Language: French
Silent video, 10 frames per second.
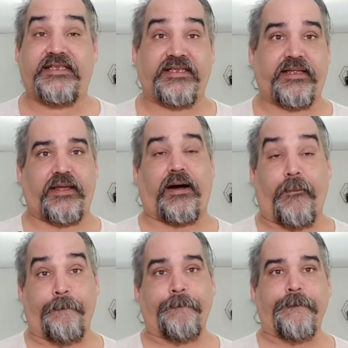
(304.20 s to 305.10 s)
etc.
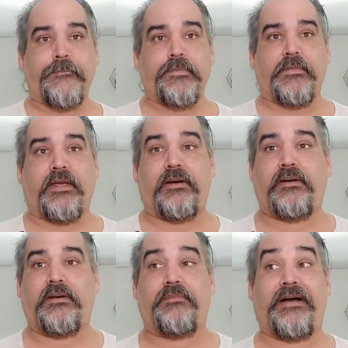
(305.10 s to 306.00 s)

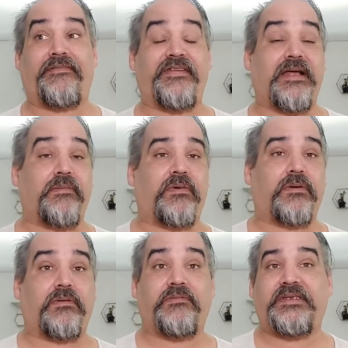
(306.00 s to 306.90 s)
Euh, bah,
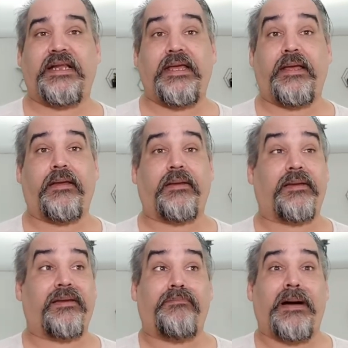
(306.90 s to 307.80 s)
finalement, vous n'allez
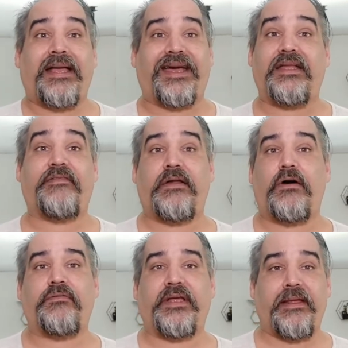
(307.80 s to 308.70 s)
pas créer de
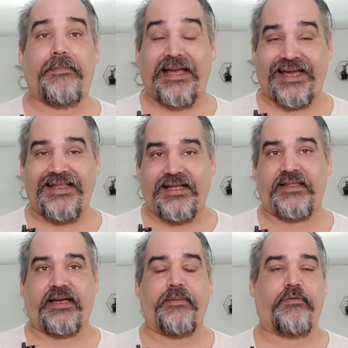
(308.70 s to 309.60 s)
valeur, vous n'allez pas créer
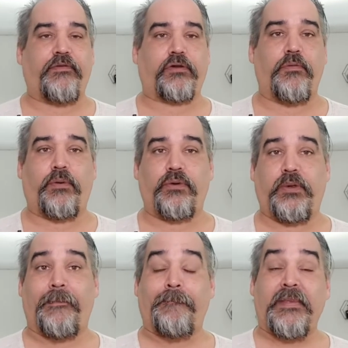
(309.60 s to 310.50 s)
d'intérêt pour votre
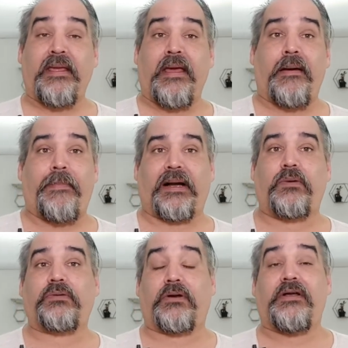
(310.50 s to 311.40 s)
produit. Par
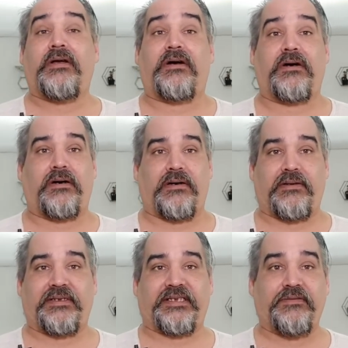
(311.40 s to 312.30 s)
contre,
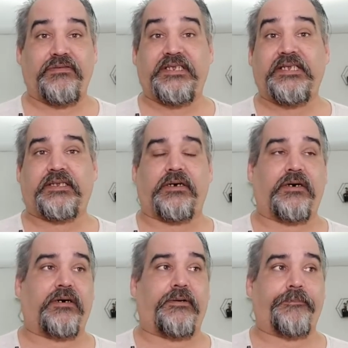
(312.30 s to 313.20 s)
euh, si vous dites
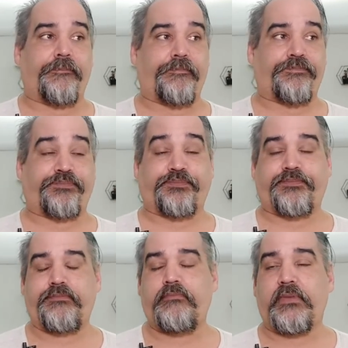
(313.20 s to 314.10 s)
euh,
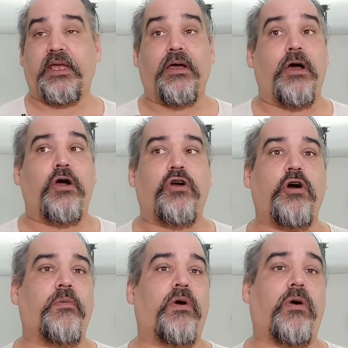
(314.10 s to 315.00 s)

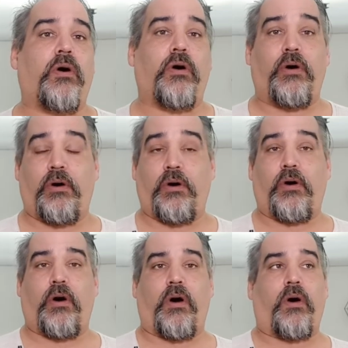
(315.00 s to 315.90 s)
comment
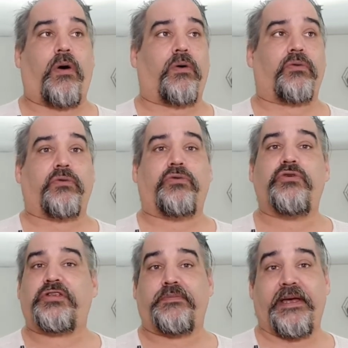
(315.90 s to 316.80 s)
en
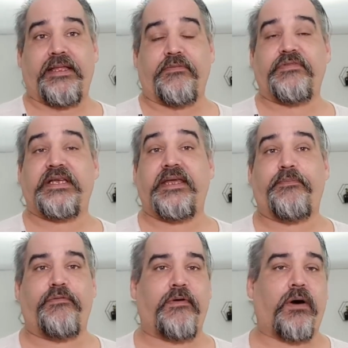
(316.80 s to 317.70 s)
deux semaines vous allez
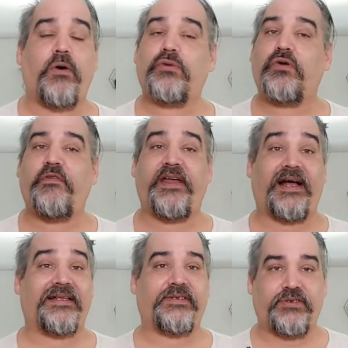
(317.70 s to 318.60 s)
pouvoir retrouver
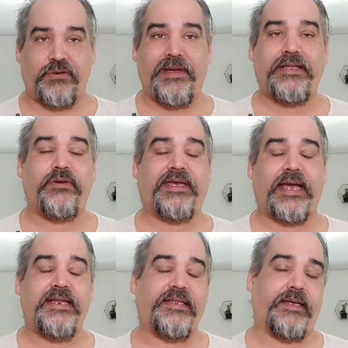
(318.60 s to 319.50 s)
un sommeil de
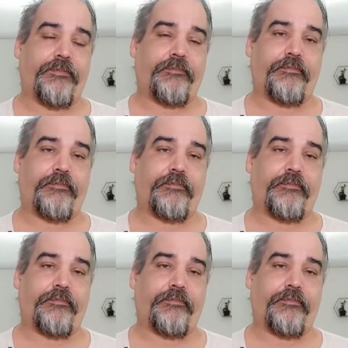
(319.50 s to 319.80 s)
qualité,